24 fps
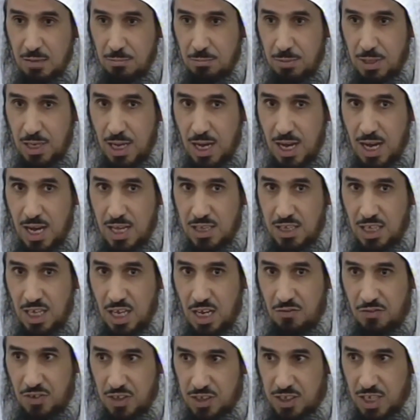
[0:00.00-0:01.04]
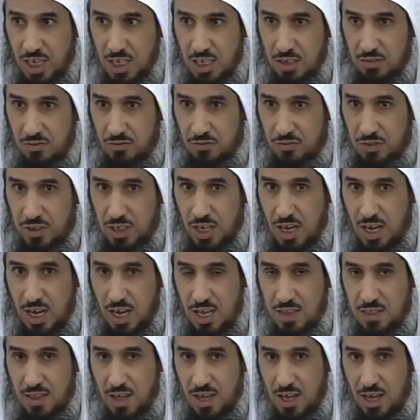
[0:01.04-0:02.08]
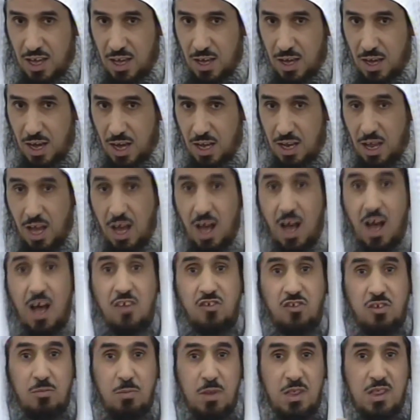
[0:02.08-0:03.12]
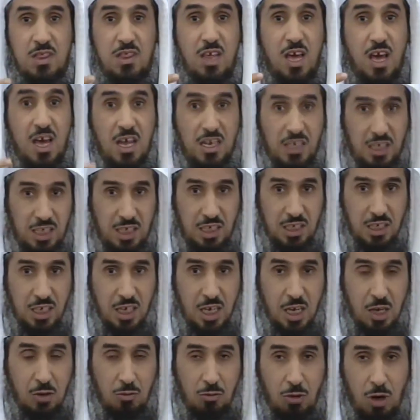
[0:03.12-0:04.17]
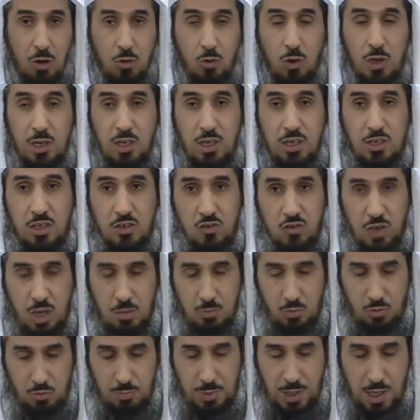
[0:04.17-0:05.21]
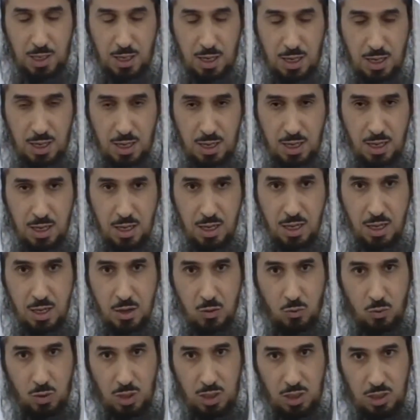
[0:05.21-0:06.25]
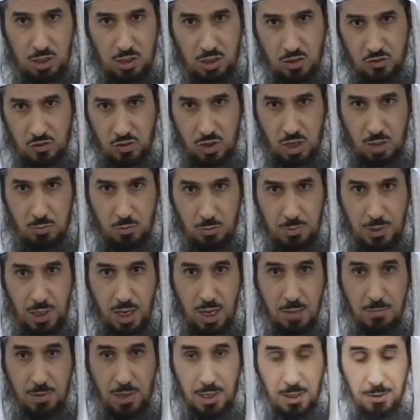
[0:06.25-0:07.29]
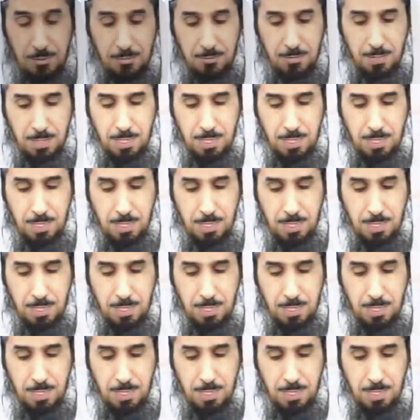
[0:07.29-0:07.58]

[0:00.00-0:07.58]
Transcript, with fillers: من هذه الفتن في هذا العاصم الثاني وهو الاعتصام بالله والاعتصام بحبله